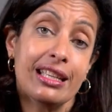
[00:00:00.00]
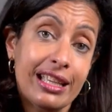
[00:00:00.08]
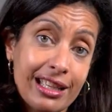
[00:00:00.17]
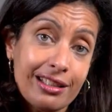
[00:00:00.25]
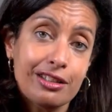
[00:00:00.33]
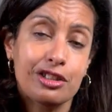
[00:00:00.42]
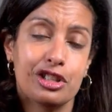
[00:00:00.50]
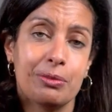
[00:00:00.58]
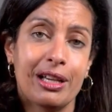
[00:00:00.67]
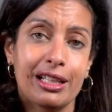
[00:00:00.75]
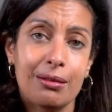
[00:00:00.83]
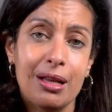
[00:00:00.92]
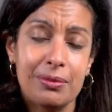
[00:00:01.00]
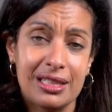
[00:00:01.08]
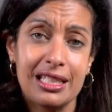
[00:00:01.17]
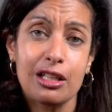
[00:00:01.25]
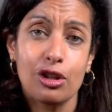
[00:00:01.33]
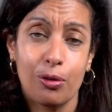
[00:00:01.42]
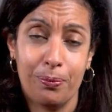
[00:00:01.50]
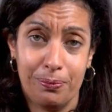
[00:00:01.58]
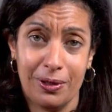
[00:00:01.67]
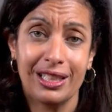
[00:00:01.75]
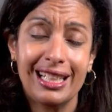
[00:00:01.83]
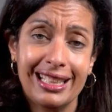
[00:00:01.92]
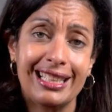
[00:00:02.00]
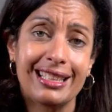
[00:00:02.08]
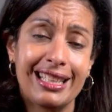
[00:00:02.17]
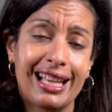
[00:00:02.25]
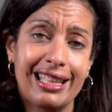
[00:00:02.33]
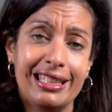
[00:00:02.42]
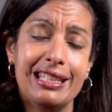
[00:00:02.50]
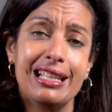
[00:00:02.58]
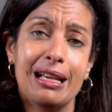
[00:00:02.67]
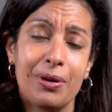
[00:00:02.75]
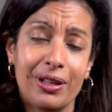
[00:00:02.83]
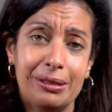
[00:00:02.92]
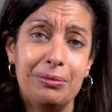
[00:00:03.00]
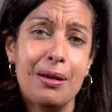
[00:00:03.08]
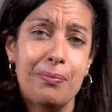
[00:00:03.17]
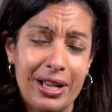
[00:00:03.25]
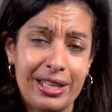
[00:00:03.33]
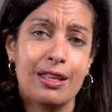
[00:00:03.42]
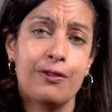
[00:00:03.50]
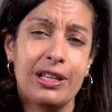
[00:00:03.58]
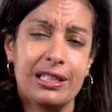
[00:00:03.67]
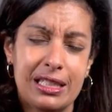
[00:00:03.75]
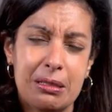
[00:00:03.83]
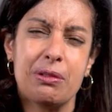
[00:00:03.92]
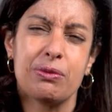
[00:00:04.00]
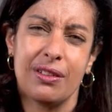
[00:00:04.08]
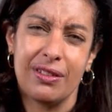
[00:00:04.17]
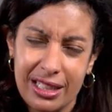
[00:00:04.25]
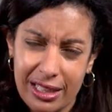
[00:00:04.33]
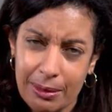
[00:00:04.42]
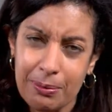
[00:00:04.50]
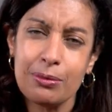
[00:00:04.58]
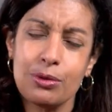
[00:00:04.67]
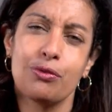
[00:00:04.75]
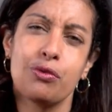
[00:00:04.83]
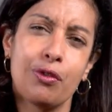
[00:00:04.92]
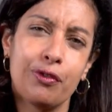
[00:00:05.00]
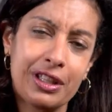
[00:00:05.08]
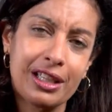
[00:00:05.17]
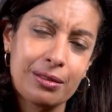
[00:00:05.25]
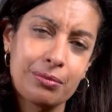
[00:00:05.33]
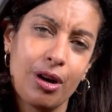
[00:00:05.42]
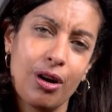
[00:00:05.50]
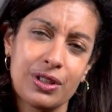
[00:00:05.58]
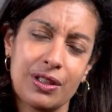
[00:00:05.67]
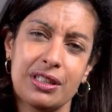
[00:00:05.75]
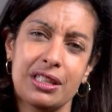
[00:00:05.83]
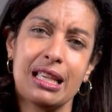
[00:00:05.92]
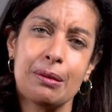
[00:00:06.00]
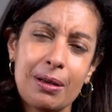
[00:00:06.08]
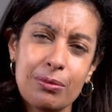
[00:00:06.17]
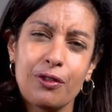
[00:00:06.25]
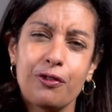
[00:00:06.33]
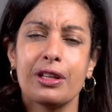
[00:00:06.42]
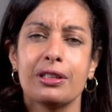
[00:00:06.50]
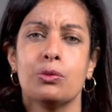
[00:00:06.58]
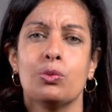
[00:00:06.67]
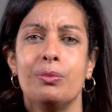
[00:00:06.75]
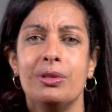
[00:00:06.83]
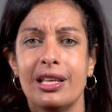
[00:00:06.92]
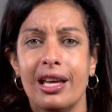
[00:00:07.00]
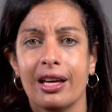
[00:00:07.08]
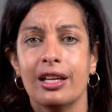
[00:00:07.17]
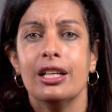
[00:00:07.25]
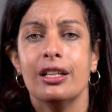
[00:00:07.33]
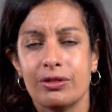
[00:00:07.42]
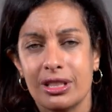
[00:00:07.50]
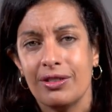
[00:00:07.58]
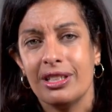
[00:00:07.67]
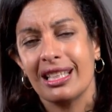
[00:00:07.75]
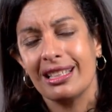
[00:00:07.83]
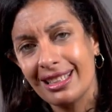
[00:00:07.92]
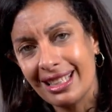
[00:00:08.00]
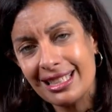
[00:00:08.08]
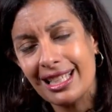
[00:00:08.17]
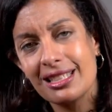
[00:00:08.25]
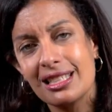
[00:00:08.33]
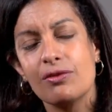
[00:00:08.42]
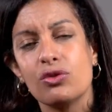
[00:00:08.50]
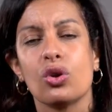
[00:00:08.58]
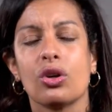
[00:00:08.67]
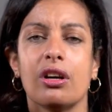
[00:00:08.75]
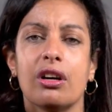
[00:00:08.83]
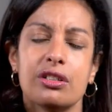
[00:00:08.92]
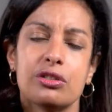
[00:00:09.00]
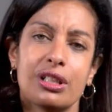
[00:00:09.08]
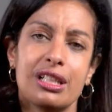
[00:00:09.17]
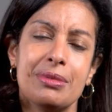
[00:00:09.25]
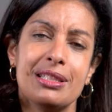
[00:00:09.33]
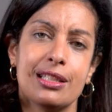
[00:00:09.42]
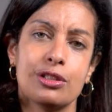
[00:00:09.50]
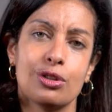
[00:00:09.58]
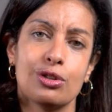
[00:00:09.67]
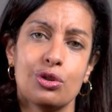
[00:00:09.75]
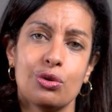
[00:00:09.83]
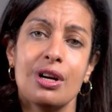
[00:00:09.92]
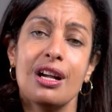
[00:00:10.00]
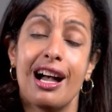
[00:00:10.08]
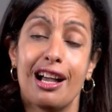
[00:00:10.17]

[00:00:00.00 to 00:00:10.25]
Et j'aimerais quand même dire que pendant la dernière année, la pandémie n'a pas été facile, mais vous avez été capable de vous revirer de bord, vous avez été capable de faire des webinaires, vous avez été très actif sur... Euh, euh, sur les médias sociaux.